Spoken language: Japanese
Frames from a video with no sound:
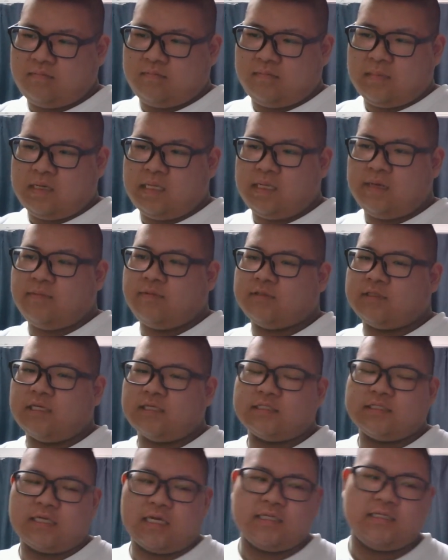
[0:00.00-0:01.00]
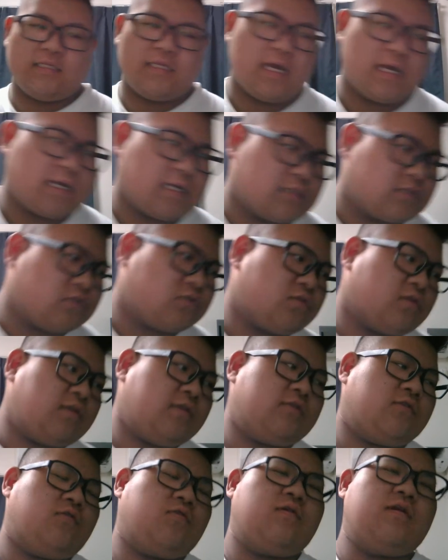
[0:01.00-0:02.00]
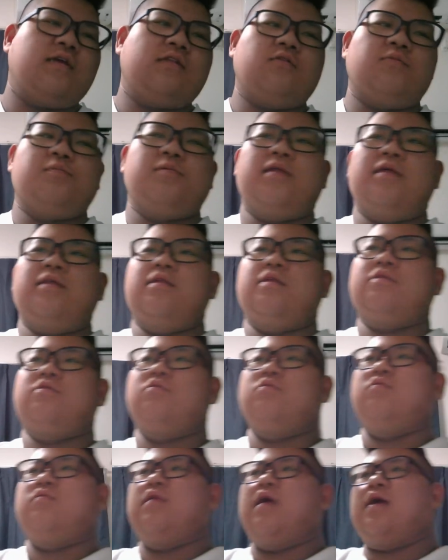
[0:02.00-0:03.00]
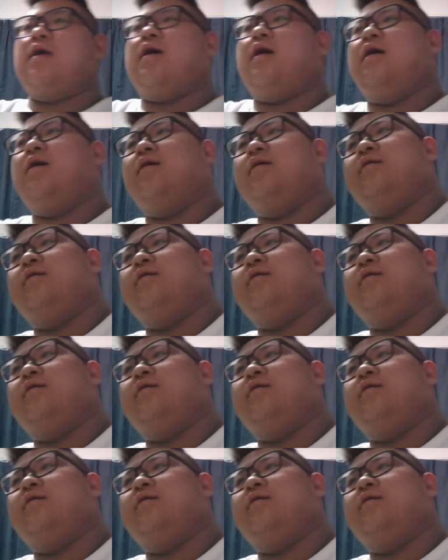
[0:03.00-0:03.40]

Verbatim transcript: まあでも確かになんかちょっとね、チョコレートプラネットのなんか、